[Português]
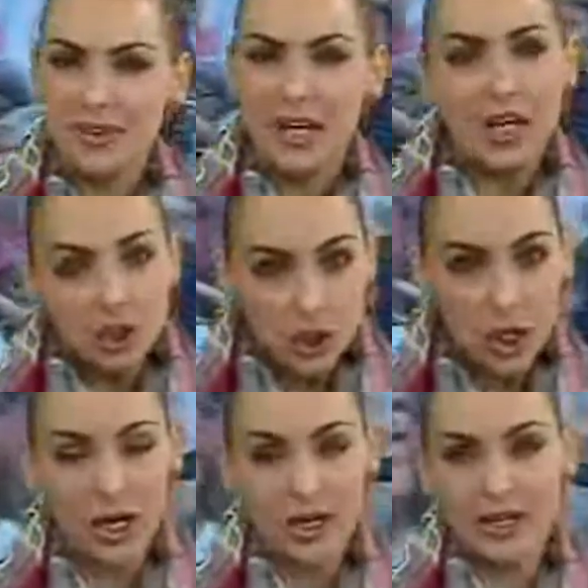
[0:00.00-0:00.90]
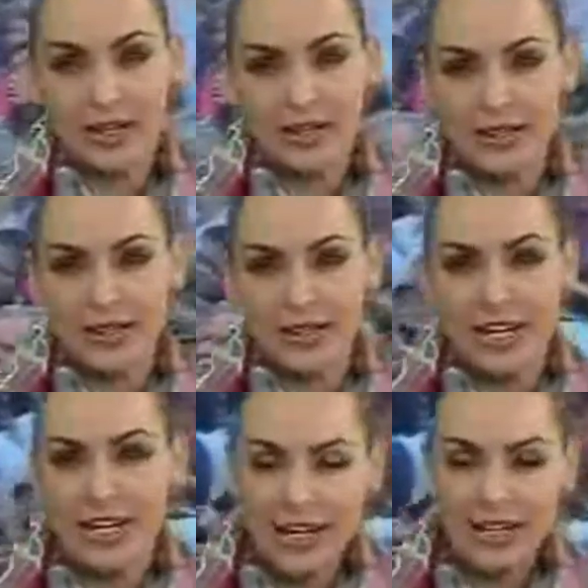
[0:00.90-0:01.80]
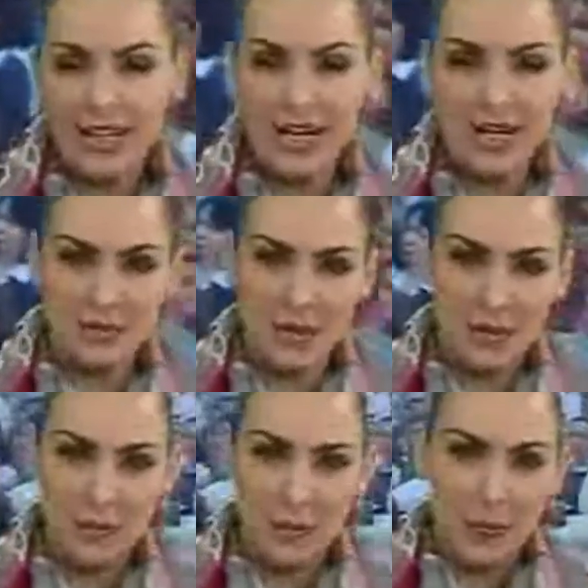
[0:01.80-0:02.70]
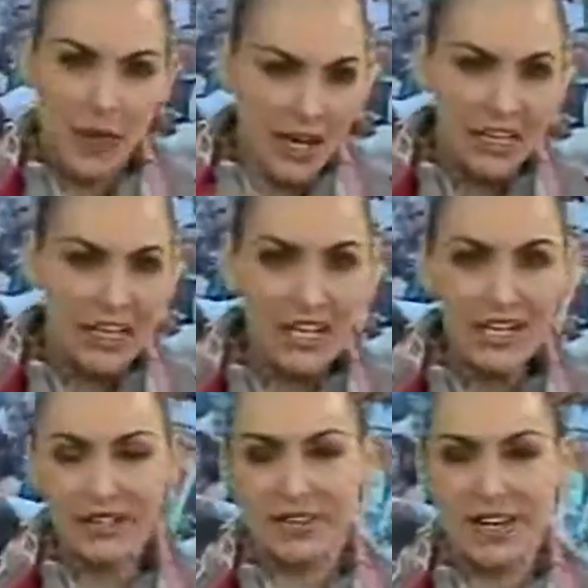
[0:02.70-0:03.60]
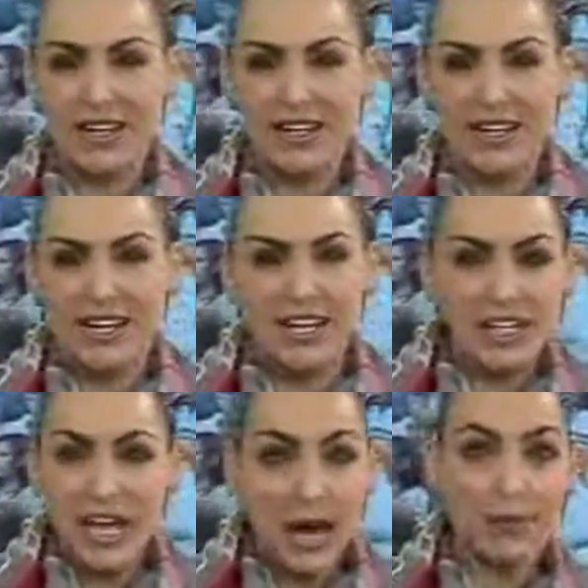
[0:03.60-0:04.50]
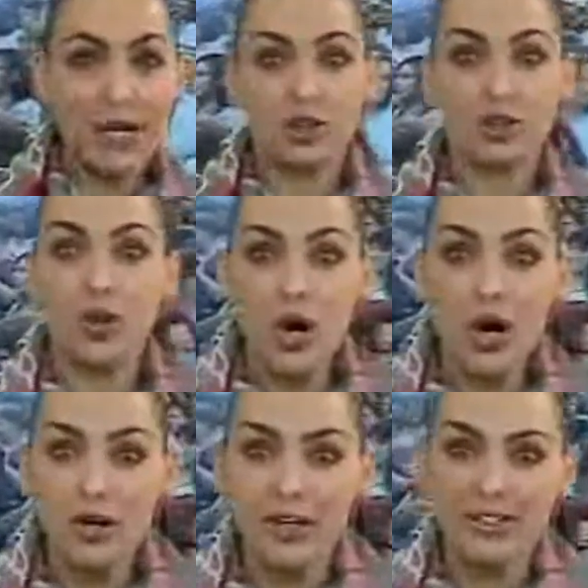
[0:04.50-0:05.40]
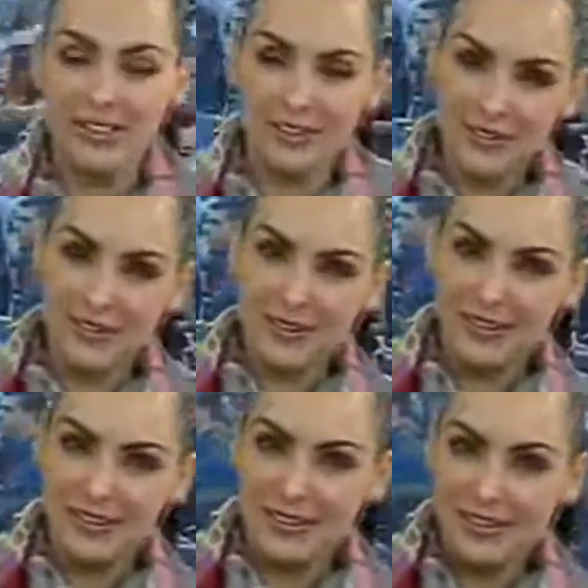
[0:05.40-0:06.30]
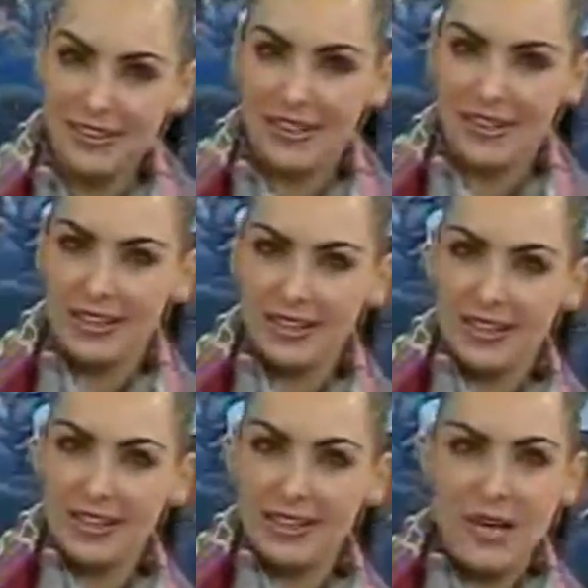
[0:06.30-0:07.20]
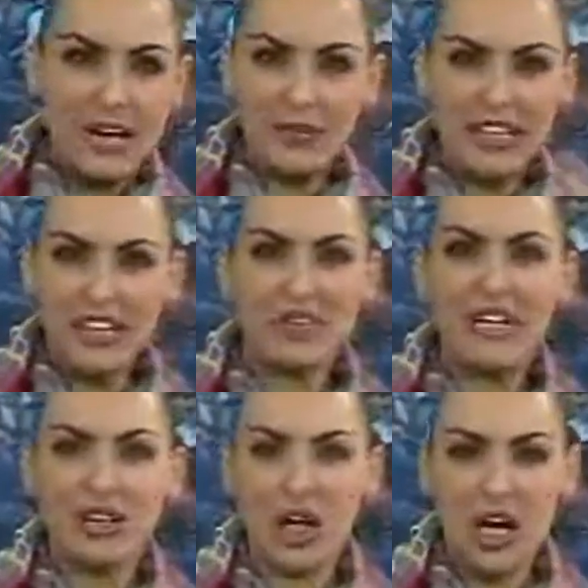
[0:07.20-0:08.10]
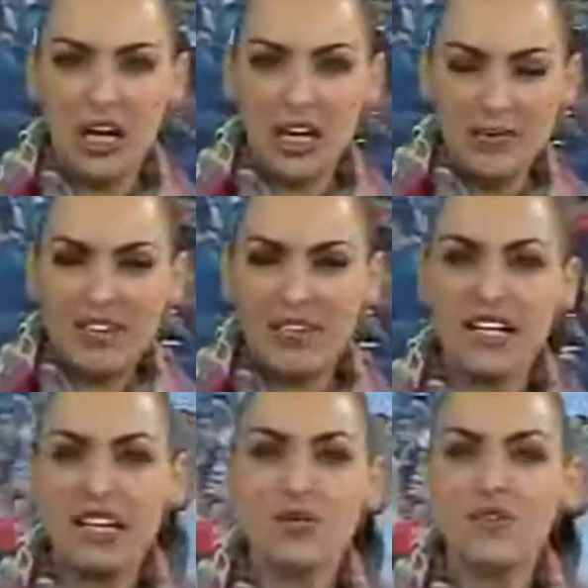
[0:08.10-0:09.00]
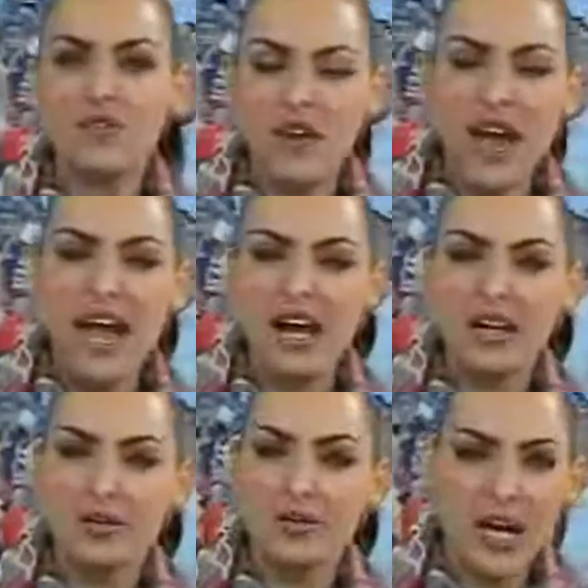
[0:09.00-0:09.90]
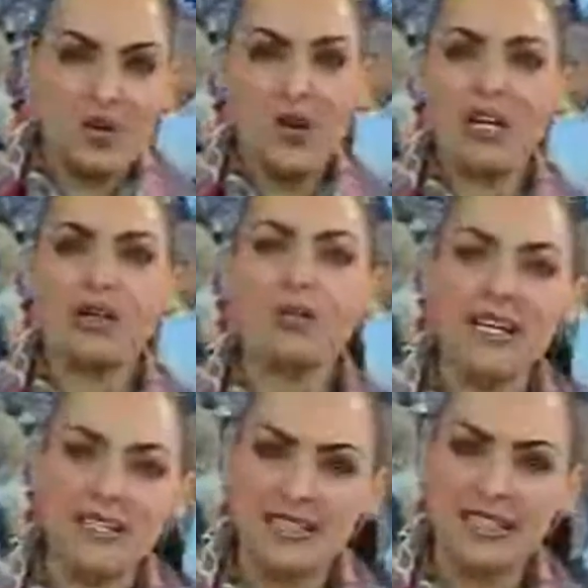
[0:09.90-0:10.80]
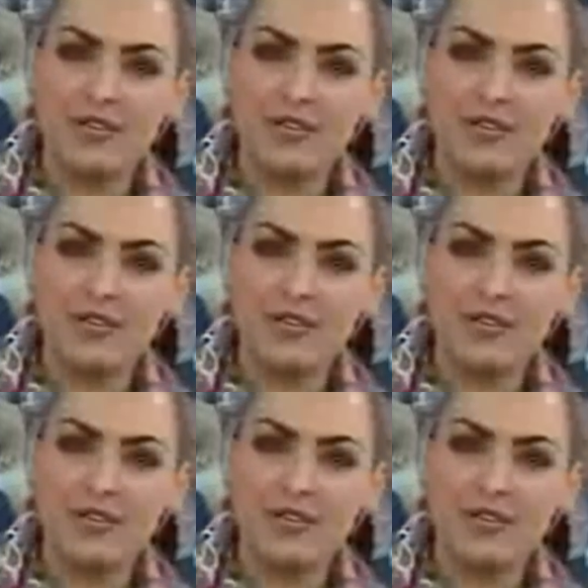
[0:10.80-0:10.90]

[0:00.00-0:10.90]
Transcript: Ele chora, e reclama, e grita, e quebra as coisas. Minha vida tá uma droga, minha vida tá um inferno, não aguento mais essa